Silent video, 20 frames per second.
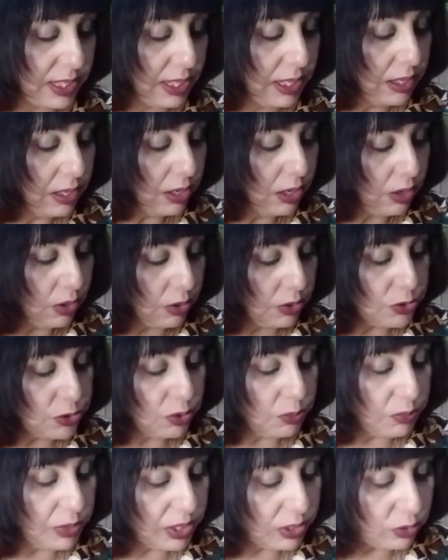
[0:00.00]
है और
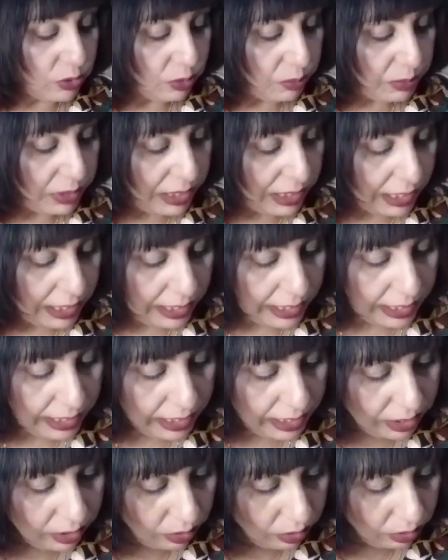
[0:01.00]
जो मेरे को मिला
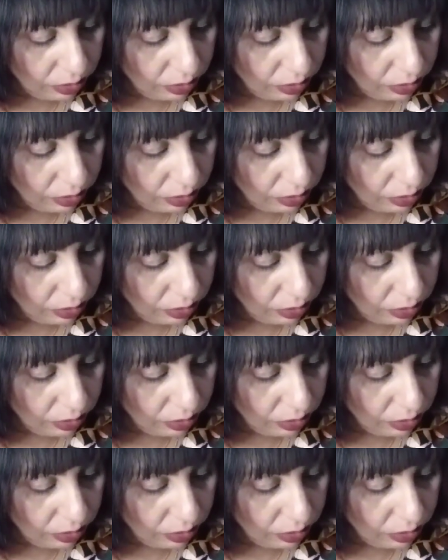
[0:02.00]
है